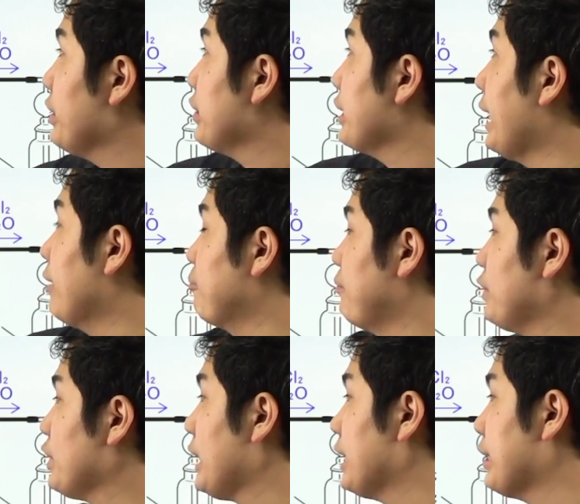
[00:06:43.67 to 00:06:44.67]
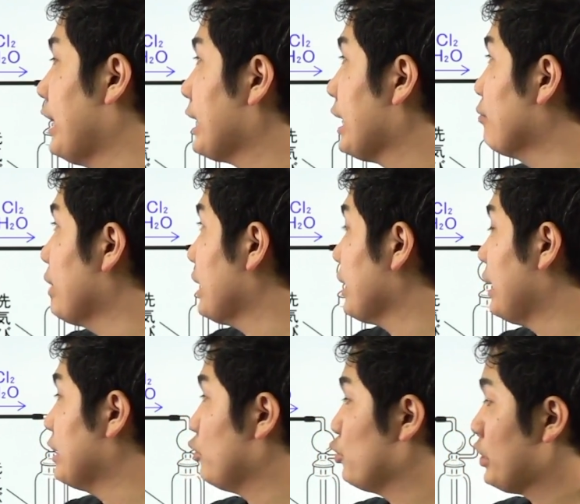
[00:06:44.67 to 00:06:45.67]
酸、それから酸化
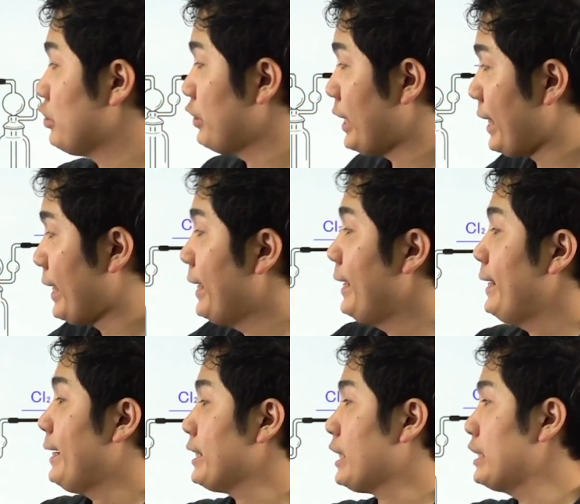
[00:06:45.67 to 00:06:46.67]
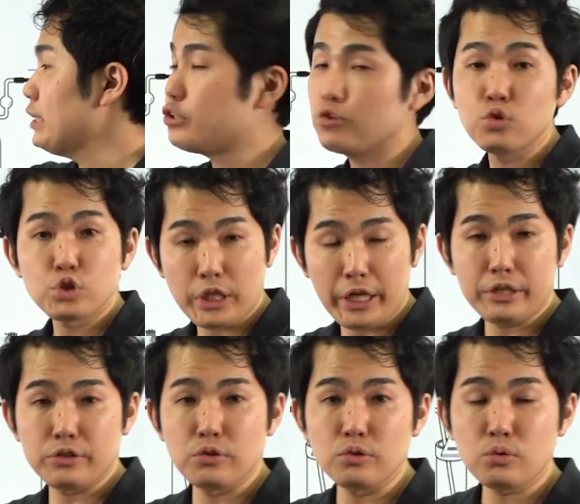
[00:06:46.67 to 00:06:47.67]
マンガン4ですね。はい、加熱をして
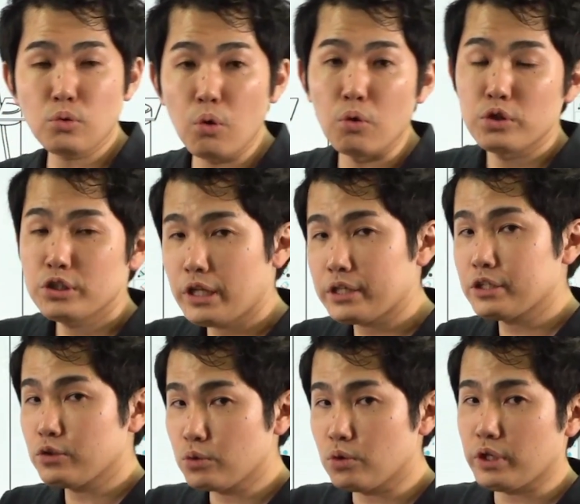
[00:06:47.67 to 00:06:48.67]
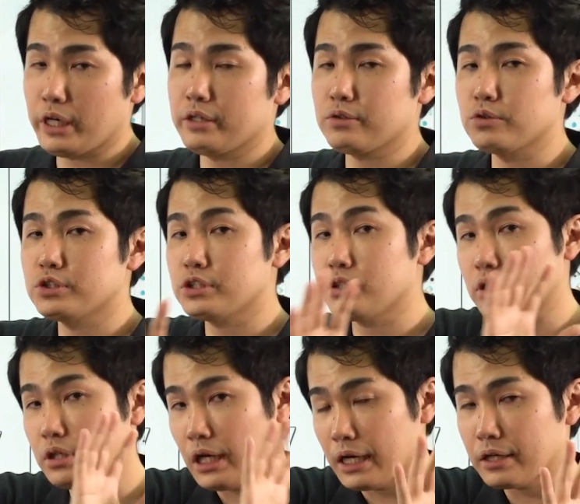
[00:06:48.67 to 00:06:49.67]
いくと、先ほど、
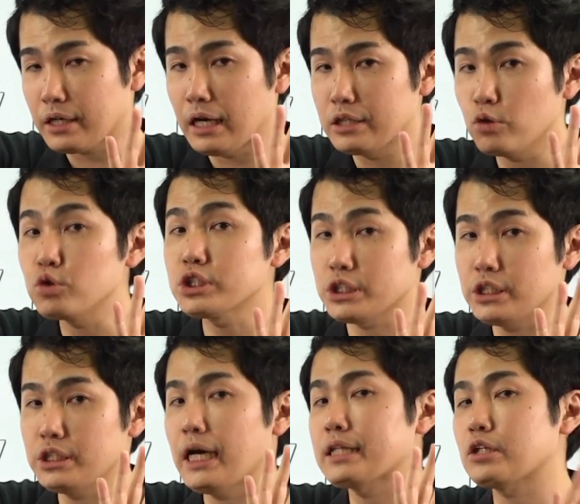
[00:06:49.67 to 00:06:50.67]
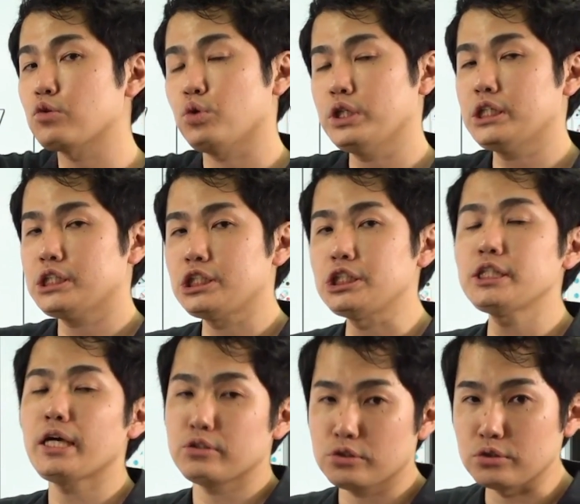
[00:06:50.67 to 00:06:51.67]
化学反応式にあった通り、
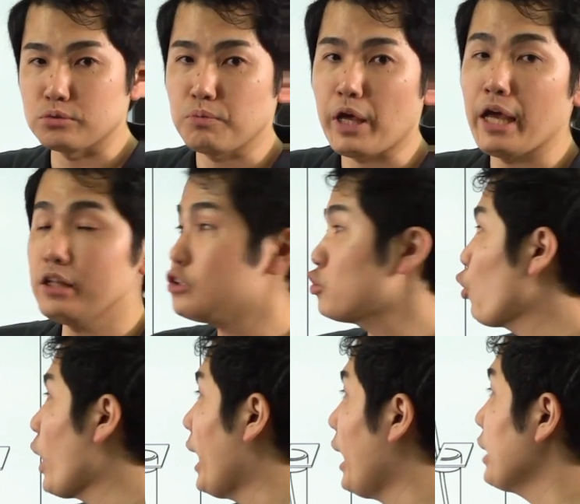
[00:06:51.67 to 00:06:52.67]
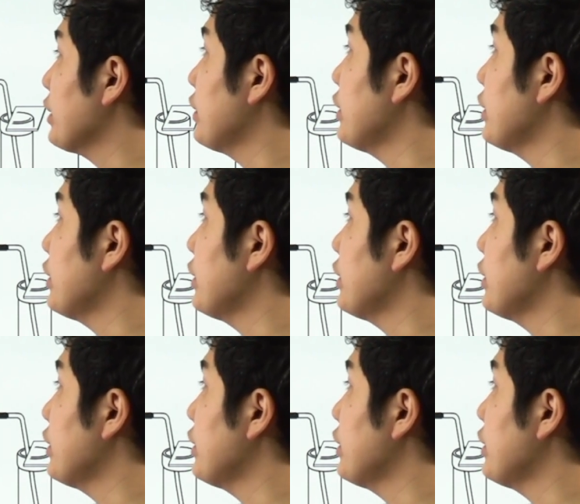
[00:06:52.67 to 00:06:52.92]
Cl2、塩素が発